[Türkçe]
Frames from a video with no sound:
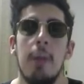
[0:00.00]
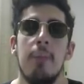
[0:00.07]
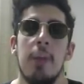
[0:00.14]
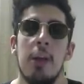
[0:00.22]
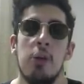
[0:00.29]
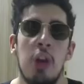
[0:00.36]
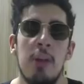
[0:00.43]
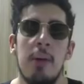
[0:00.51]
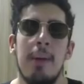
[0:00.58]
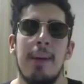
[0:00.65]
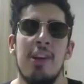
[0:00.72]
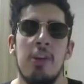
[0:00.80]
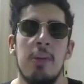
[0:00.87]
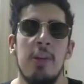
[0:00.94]
E şöyle bir
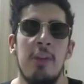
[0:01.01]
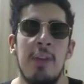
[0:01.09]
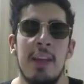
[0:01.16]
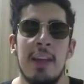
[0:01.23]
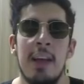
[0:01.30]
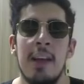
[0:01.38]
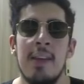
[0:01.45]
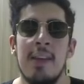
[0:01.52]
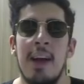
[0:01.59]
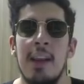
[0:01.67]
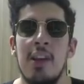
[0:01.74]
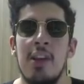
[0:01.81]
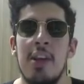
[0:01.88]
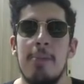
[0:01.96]
haber çıkmıştı. Weekendlik
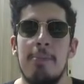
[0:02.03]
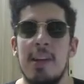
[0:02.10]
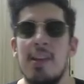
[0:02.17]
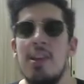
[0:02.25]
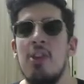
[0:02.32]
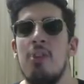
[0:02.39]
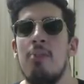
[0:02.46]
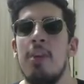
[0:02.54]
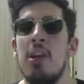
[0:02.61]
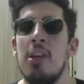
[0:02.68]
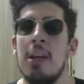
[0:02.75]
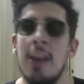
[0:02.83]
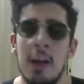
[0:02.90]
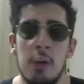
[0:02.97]
sadece PlayStation 5
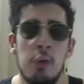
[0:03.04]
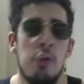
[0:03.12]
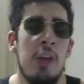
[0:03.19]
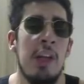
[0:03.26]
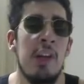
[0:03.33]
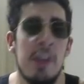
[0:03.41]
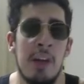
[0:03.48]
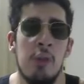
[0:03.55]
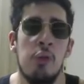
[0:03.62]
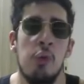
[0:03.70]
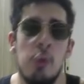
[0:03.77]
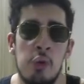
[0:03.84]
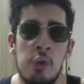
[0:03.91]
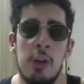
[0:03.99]
ya daha doğrusu yeni jenerasyon
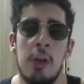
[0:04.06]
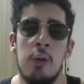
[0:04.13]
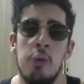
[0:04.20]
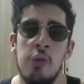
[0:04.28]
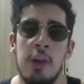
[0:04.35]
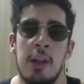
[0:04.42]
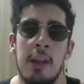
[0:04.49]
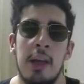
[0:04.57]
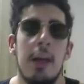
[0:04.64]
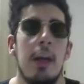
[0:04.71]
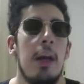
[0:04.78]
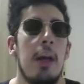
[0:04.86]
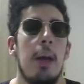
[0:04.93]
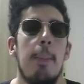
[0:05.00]
konsollarda olacak diye
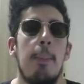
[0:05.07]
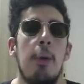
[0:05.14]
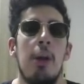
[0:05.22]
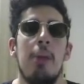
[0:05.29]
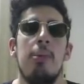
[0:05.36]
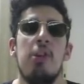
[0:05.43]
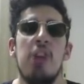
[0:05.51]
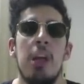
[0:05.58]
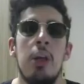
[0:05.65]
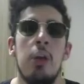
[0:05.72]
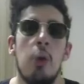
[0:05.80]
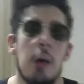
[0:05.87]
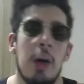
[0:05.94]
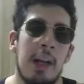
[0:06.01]
böyle bir şey
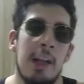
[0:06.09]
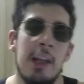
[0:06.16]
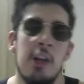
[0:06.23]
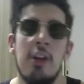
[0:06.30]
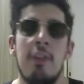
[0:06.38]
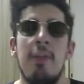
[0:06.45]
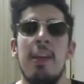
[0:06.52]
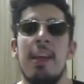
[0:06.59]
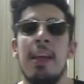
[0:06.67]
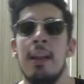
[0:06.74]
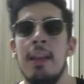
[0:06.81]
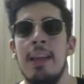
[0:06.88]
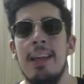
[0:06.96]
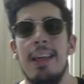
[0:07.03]
yok arkadaşlar.
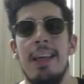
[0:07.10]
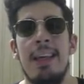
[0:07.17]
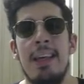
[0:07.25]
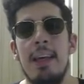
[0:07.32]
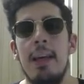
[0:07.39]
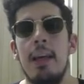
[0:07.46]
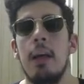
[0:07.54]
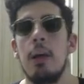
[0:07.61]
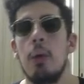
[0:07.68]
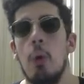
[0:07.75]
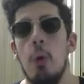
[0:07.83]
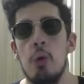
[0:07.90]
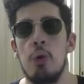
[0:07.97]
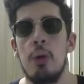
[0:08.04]
Weekendlik 2
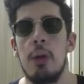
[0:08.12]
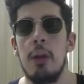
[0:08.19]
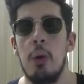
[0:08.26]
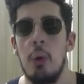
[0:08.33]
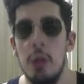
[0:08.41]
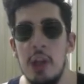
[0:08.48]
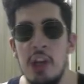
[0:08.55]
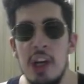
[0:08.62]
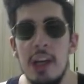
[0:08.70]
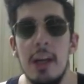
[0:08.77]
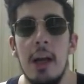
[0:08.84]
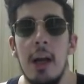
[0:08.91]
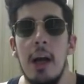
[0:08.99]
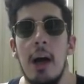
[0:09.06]
konsolda da olacak.
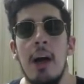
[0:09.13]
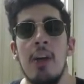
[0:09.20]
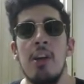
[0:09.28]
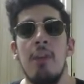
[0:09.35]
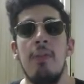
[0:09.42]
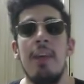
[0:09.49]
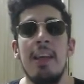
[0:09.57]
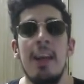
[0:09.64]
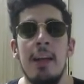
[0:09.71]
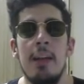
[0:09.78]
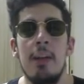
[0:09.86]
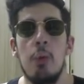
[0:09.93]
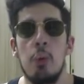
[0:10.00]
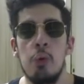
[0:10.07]
Ancak
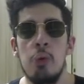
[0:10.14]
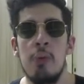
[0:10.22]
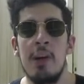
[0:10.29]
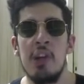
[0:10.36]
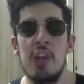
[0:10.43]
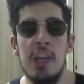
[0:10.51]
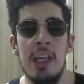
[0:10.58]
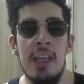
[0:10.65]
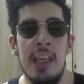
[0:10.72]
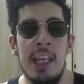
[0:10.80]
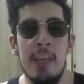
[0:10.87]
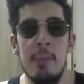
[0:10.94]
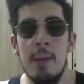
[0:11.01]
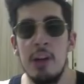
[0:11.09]
Weekendlik'te 30 maç yerine
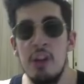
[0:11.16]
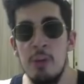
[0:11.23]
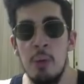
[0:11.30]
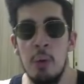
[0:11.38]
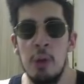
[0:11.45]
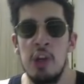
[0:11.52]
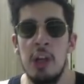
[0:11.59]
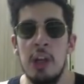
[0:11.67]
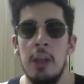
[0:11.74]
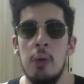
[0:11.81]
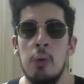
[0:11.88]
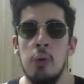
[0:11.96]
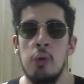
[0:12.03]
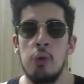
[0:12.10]
20 maç mı olacak
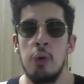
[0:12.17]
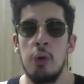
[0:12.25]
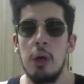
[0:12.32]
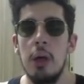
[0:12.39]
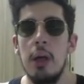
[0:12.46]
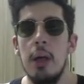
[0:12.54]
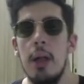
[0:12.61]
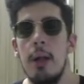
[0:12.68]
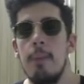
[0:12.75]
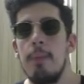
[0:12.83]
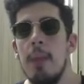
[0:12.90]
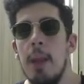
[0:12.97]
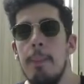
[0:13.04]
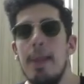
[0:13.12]
diye konuşuluyor.
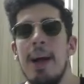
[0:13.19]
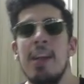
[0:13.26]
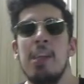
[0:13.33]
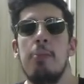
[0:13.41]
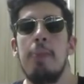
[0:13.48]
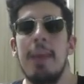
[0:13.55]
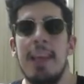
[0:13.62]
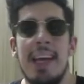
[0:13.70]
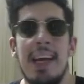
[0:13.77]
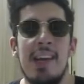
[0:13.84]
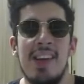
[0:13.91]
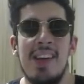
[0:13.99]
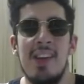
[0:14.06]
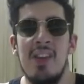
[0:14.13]
Bence bu pek
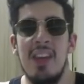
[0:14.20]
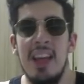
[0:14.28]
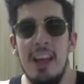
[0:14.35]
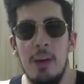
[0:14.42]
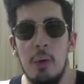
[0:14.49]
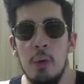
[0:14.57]
gerçekçi değil.